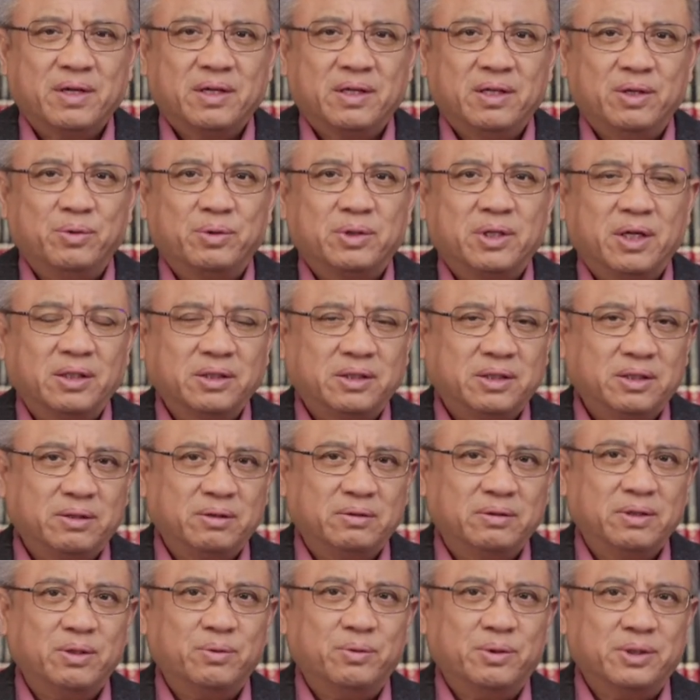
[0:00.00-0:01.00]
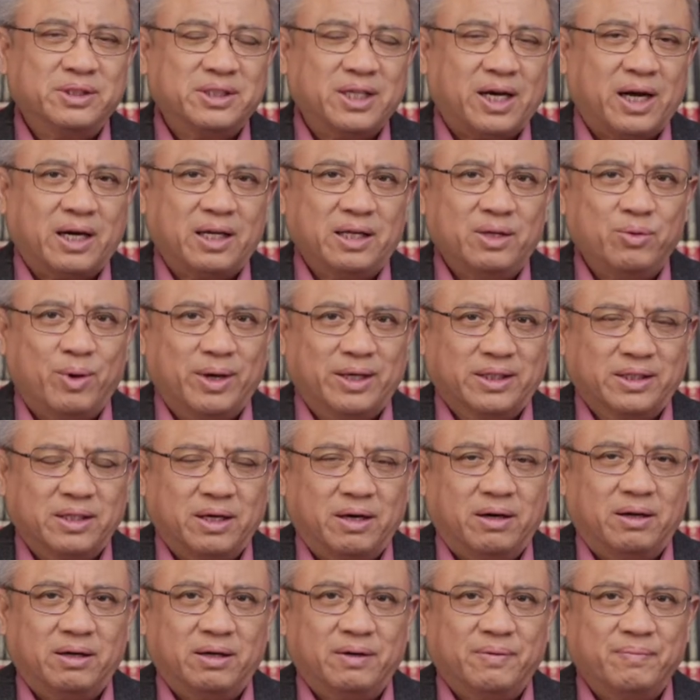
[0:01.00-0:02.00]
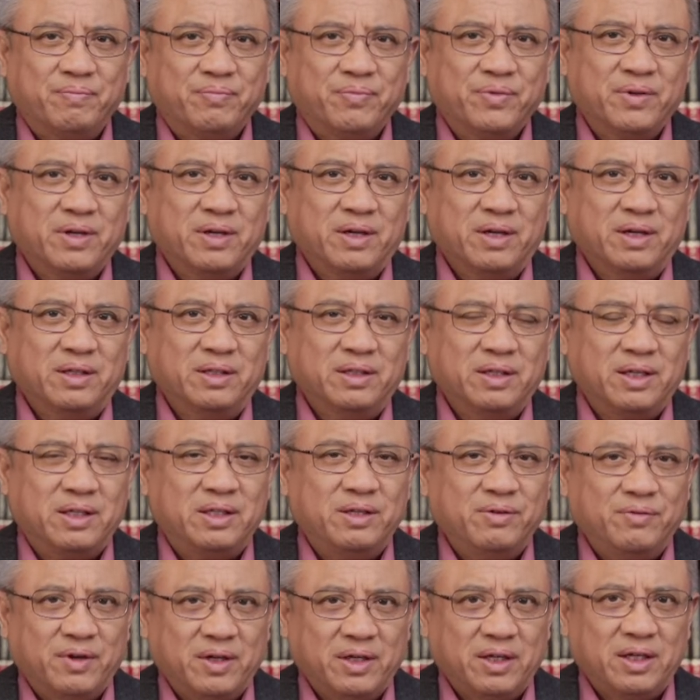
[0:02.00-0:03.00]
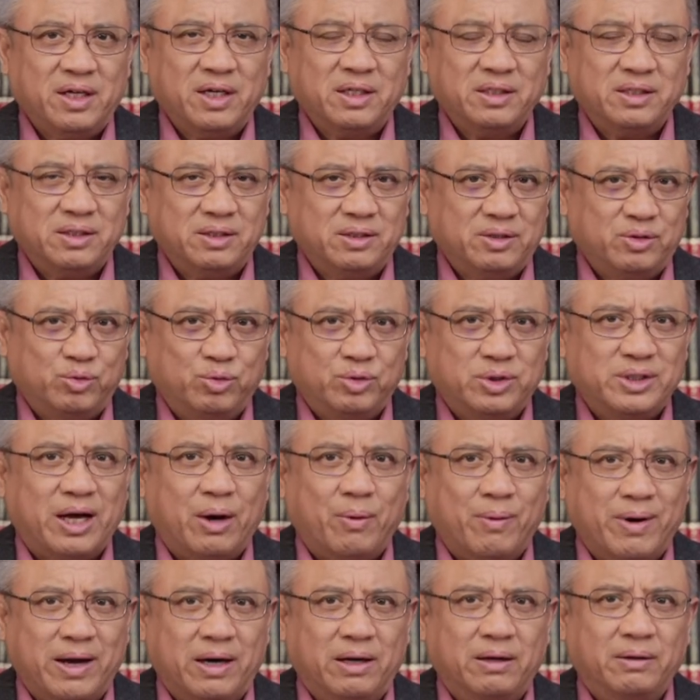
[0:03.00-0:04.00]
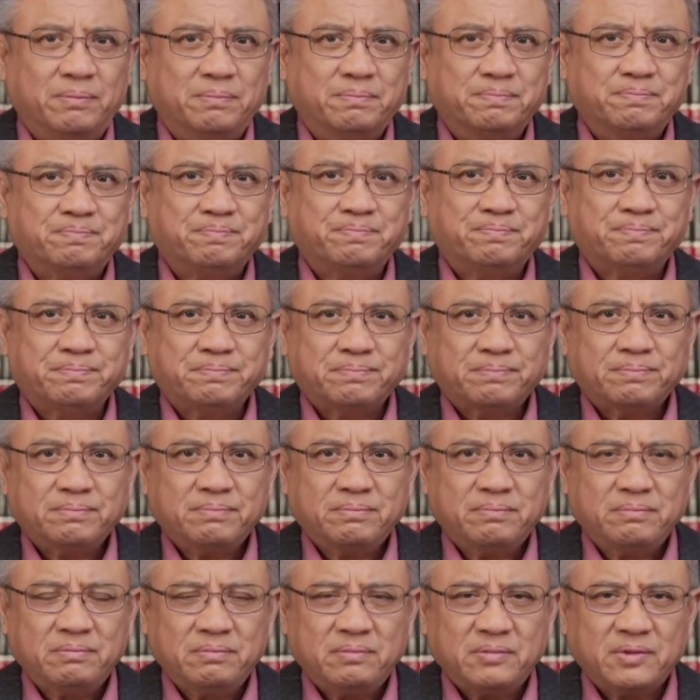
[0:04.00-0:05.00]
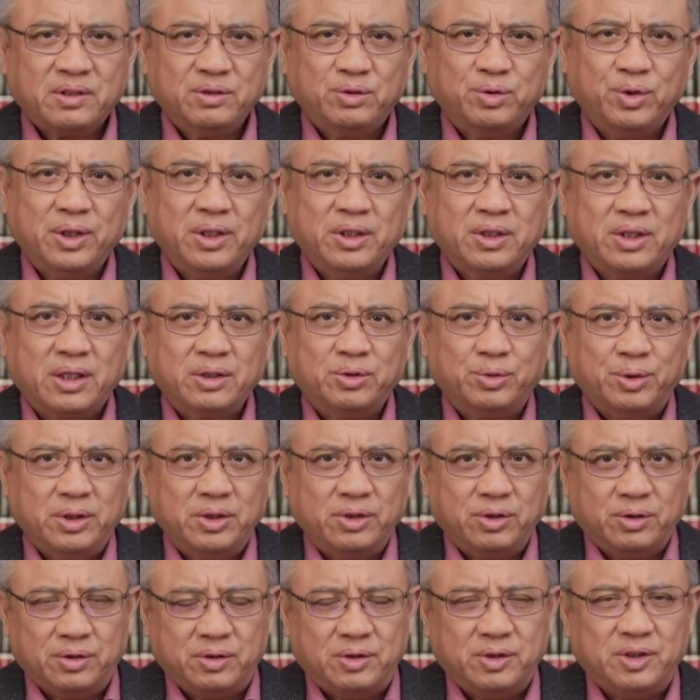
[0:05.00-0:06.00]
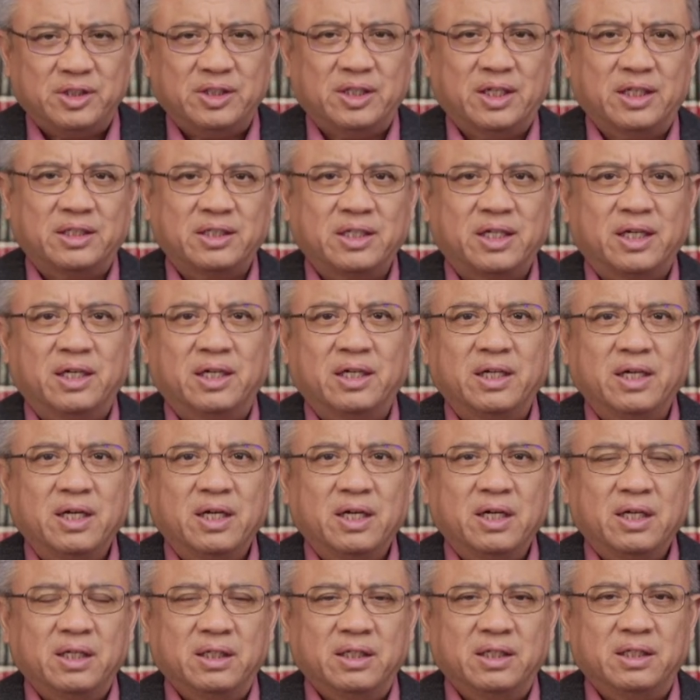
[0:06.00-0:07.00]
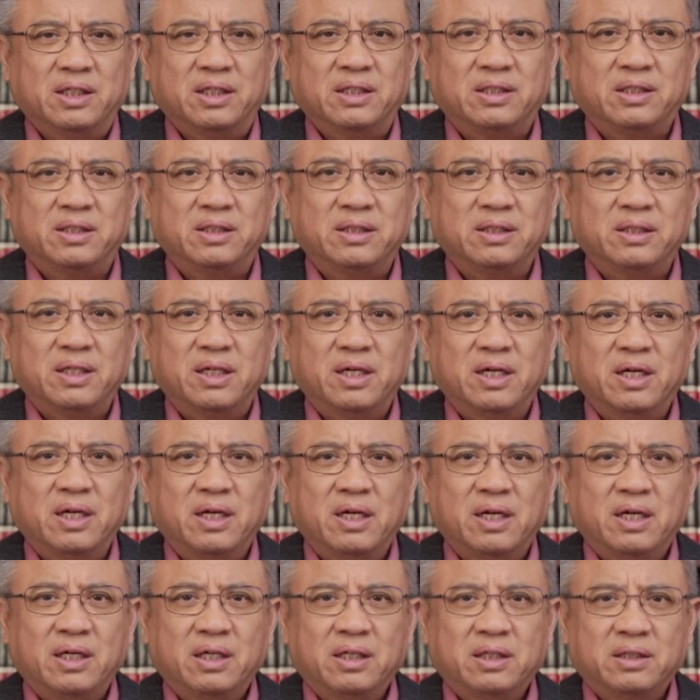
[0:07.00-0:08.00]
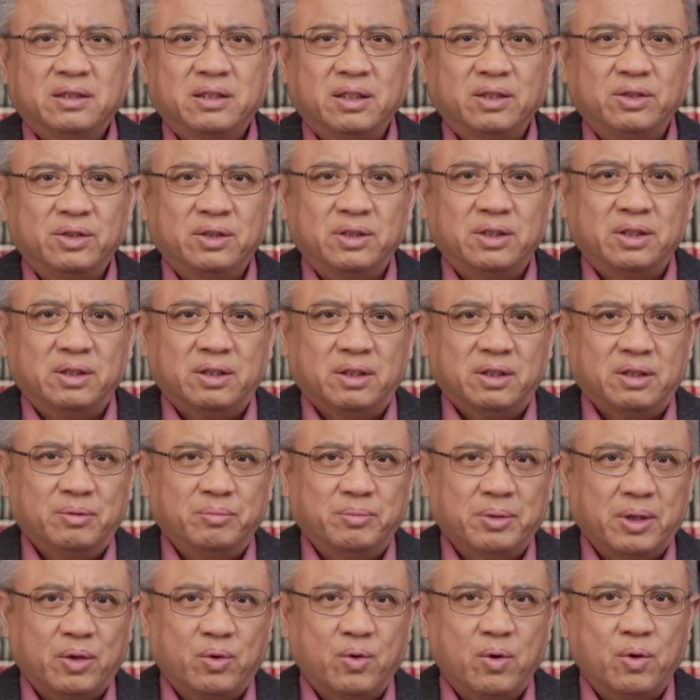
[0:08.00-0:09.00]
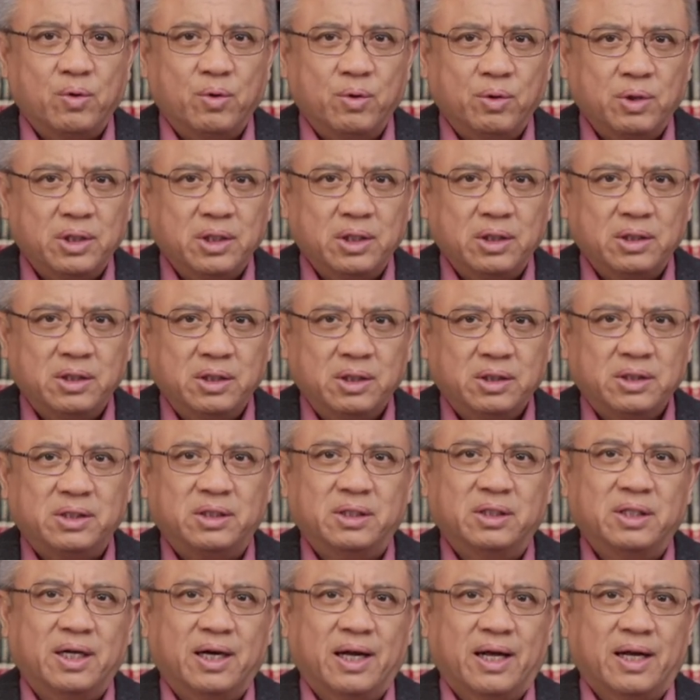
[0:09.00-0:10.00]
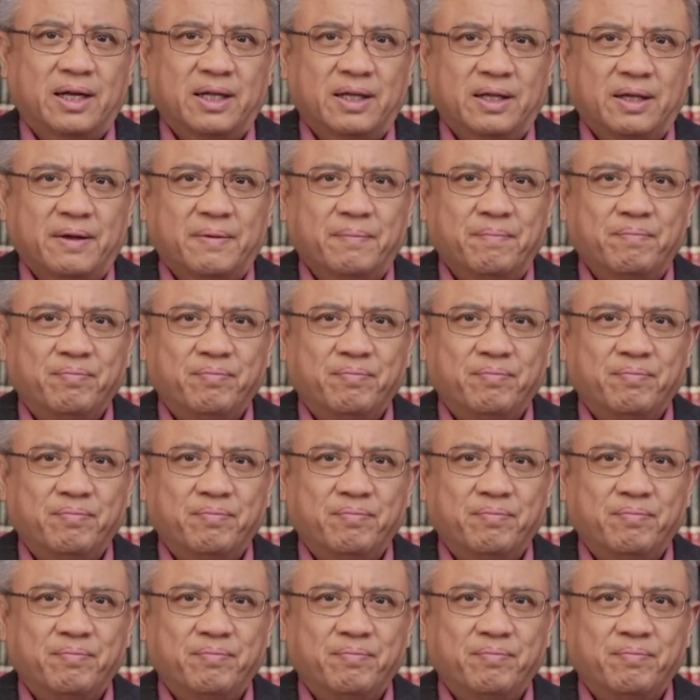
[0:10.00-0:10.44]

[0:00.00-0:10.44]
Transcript: 因为当时都认为炸了一晚上哈，那个地方应该是炸完了，所以他随手就写下了一些诗，这就是美国国歌歌词的来历。